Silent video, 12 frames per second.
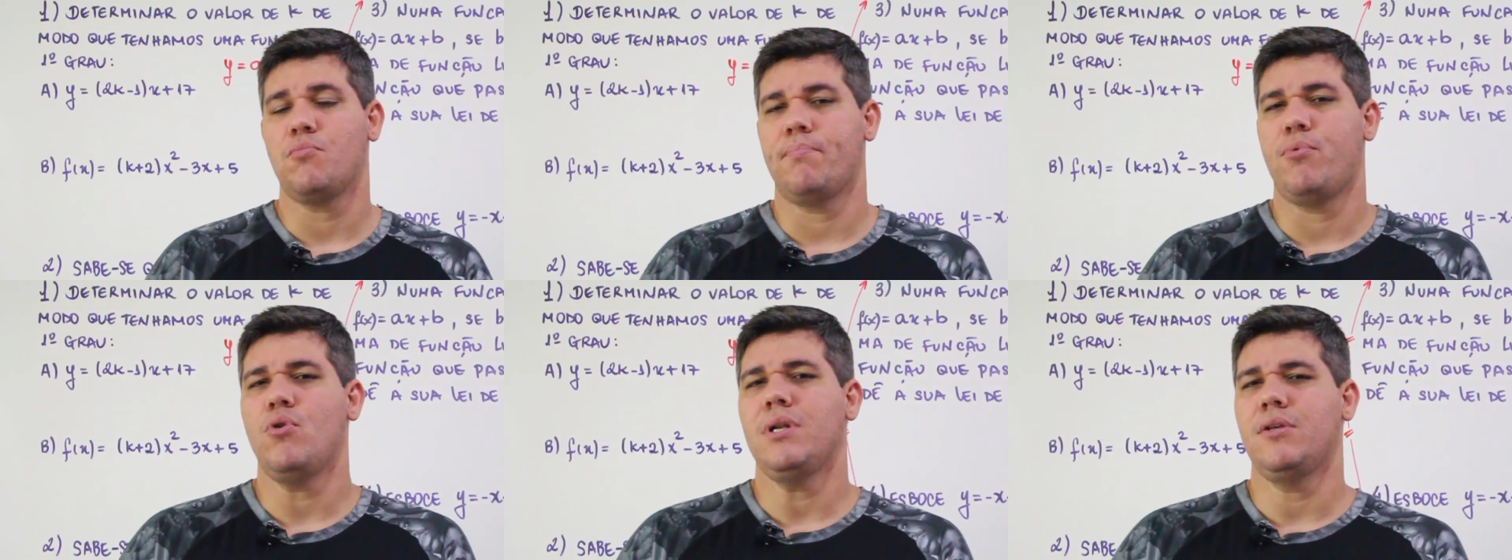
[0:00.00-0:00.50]

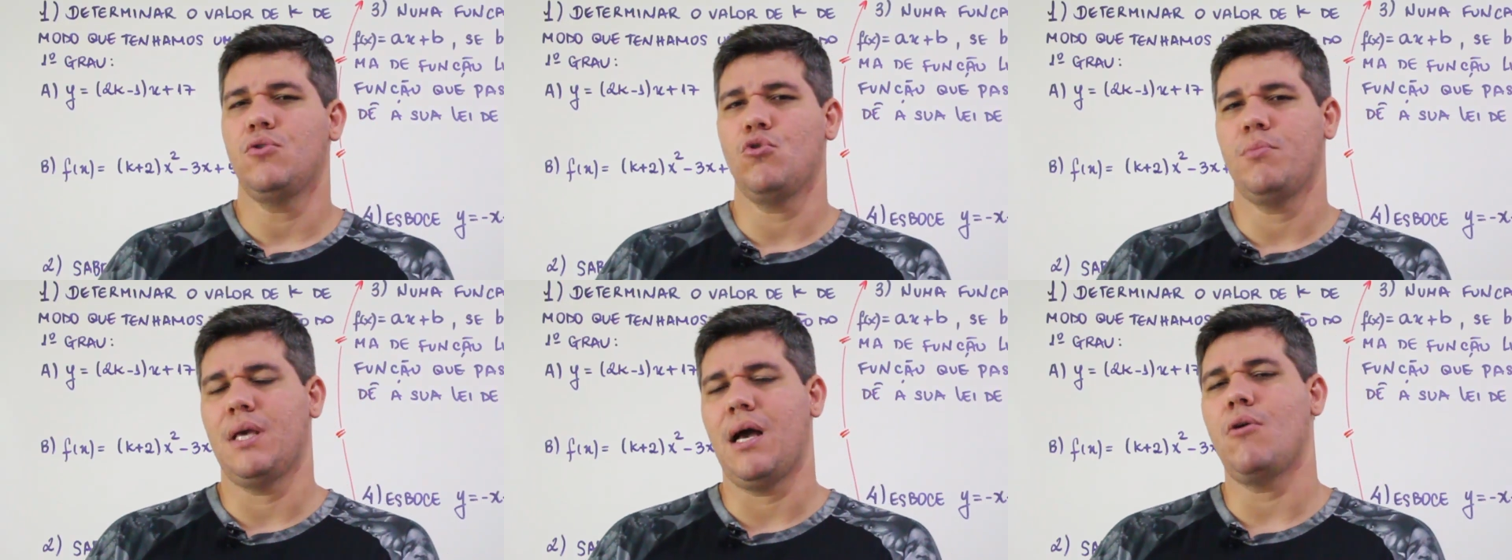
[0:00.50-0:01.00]

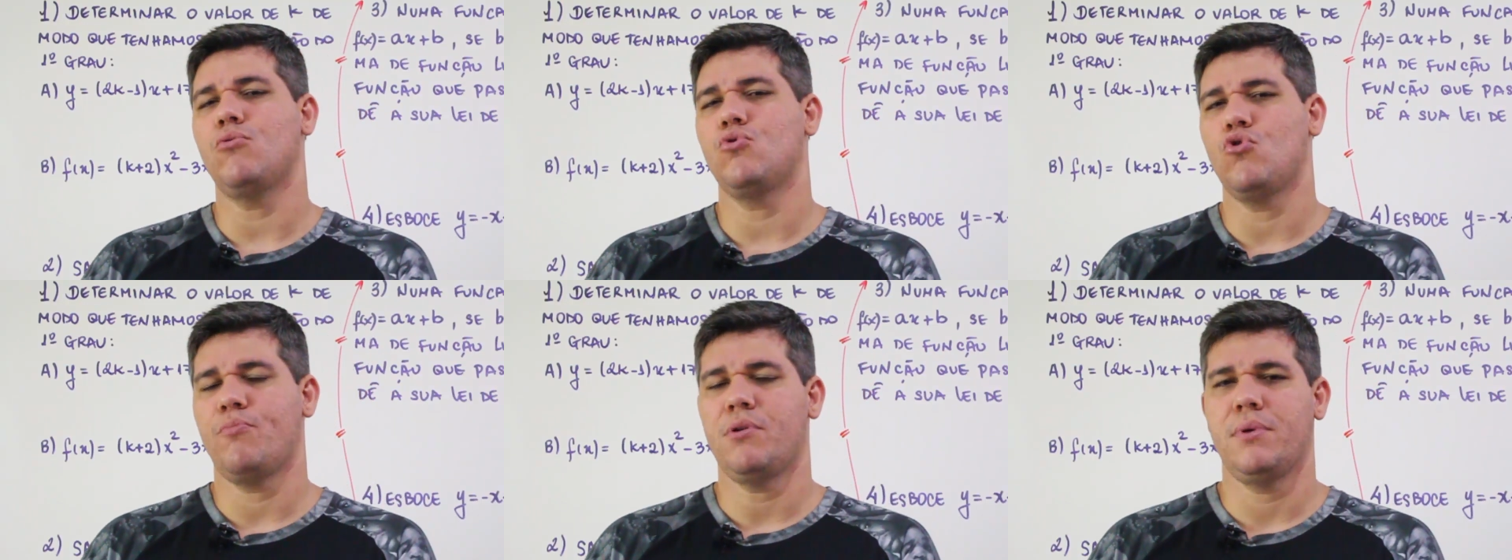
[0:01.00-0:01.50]
polinomial
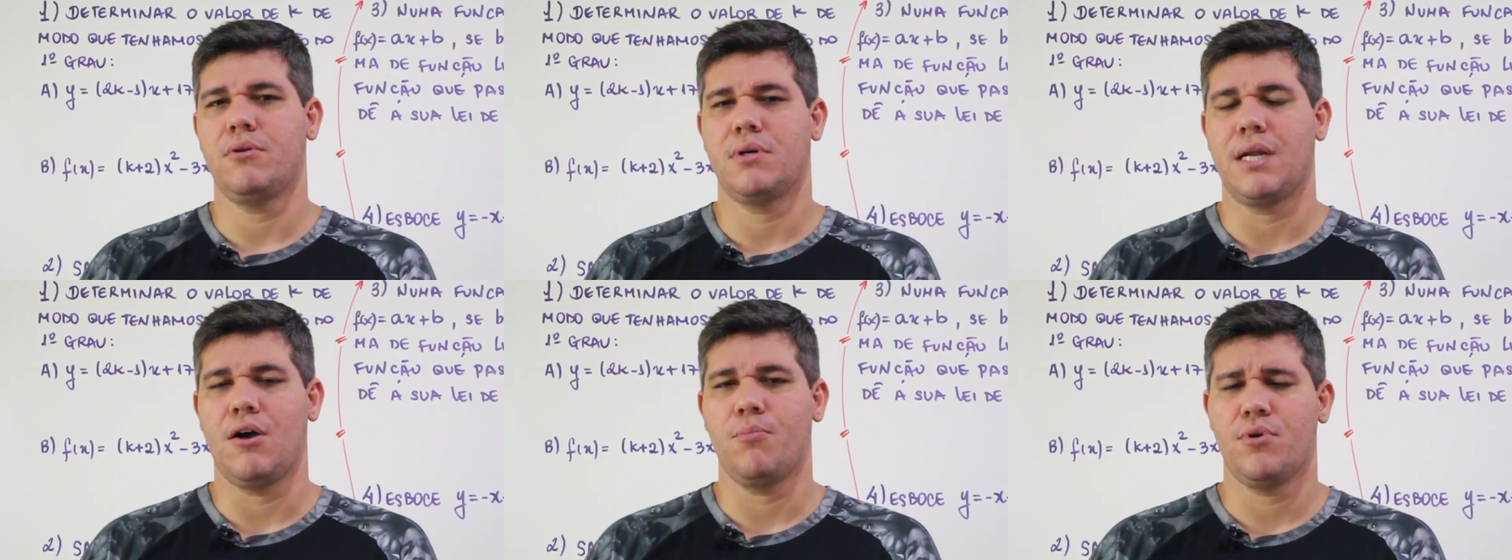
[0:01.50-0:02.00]
do primeiro
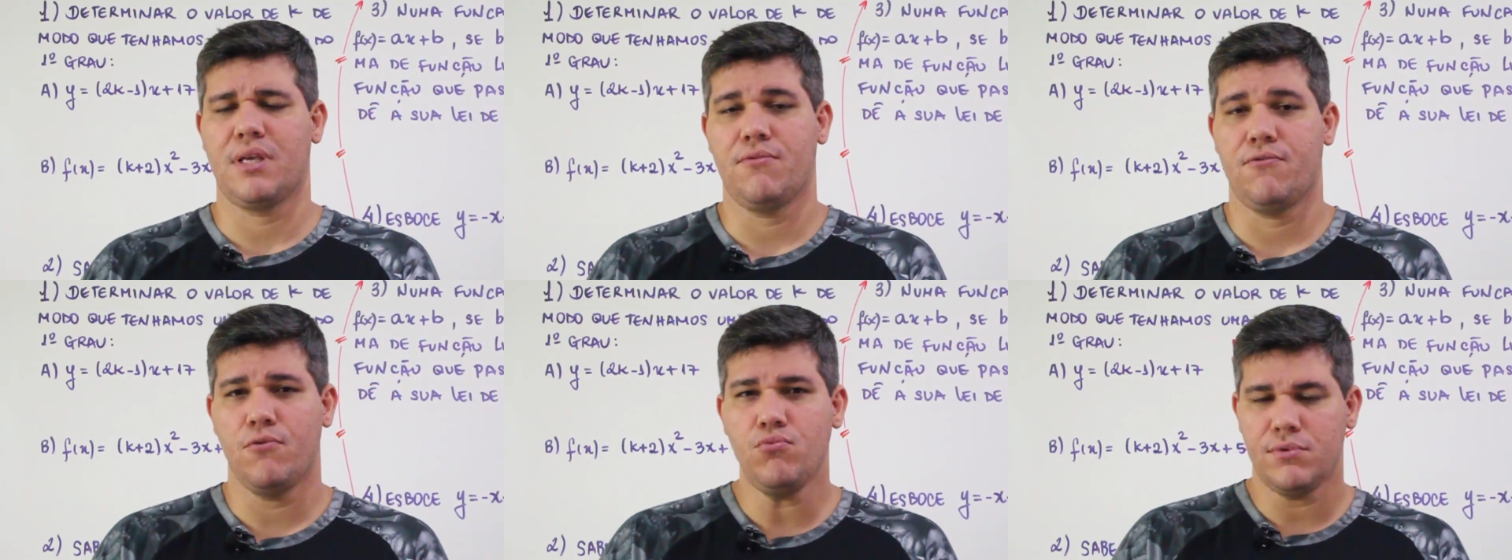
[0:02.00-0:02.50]
grau, porque
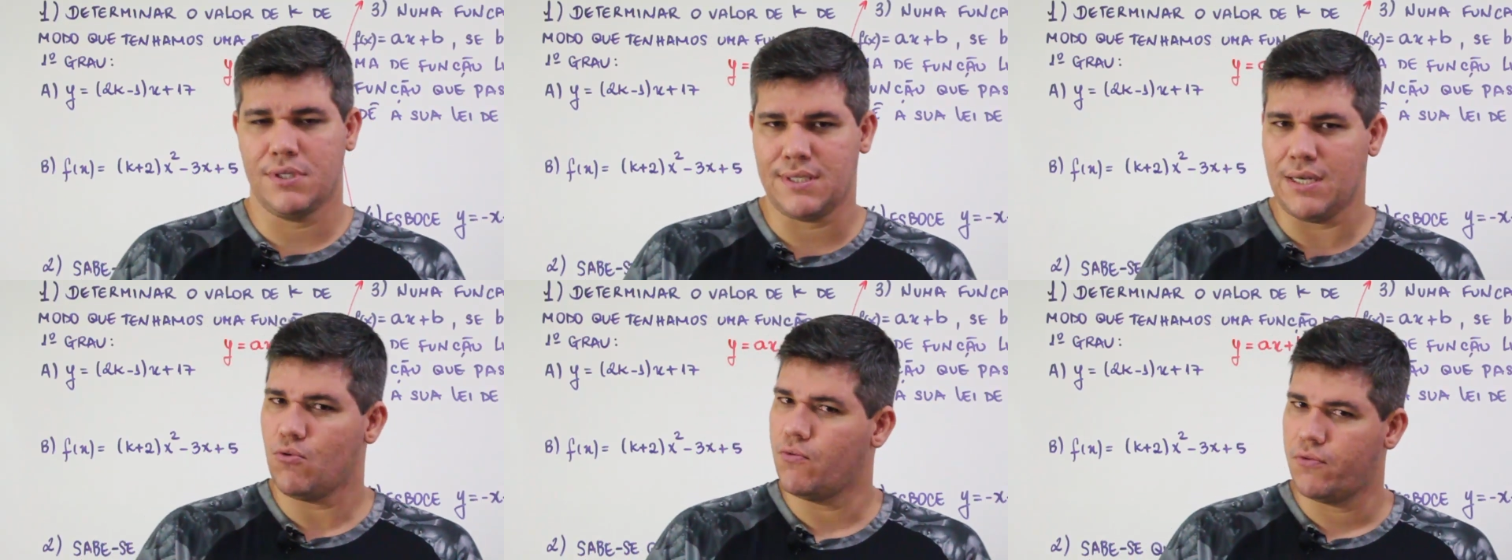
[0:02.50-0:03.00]

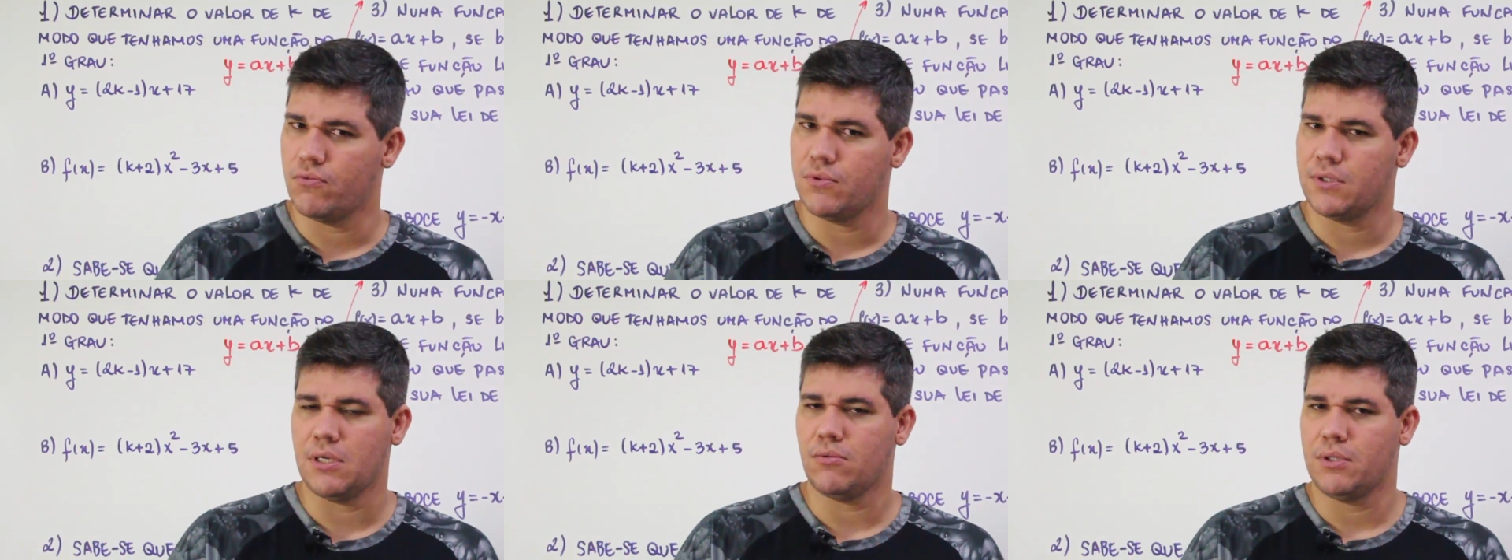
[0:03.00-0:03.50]
função,
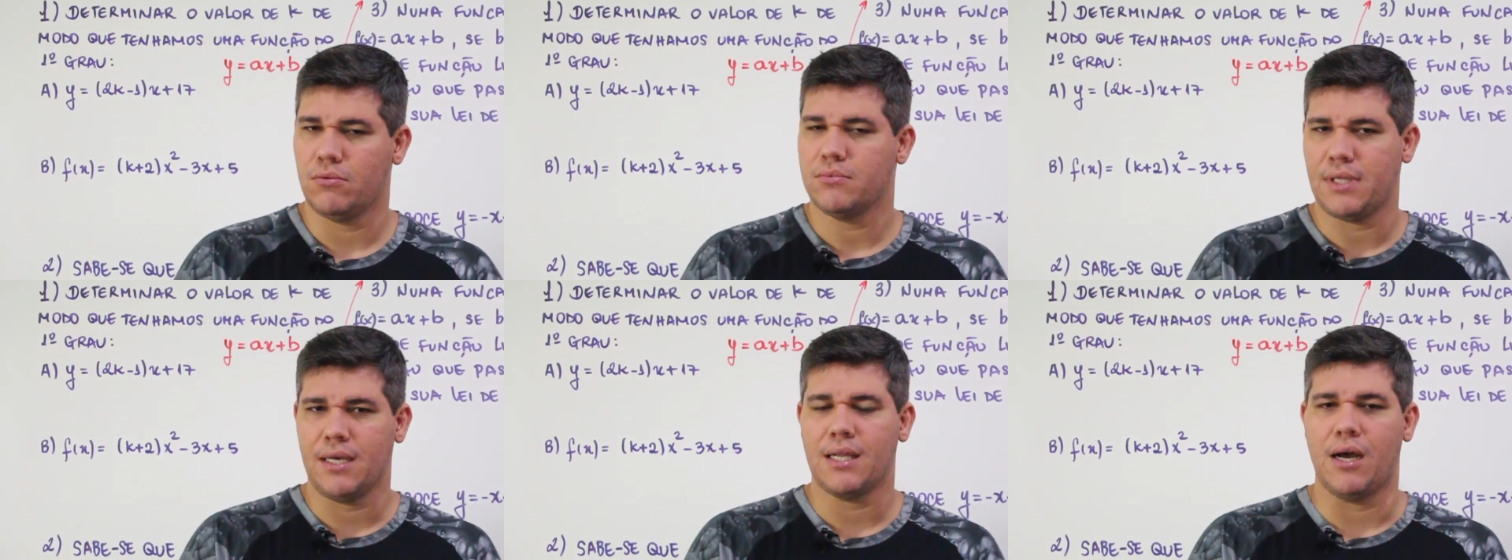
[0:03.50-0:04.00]
função não
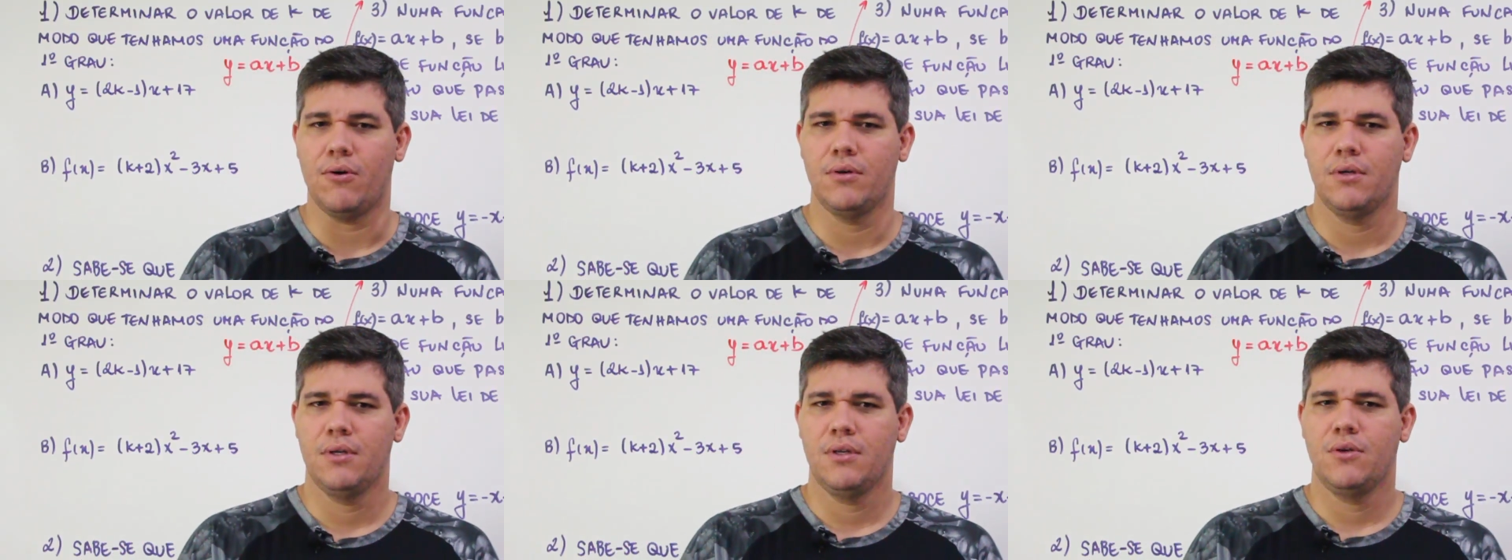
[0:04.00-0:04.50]
tem grau.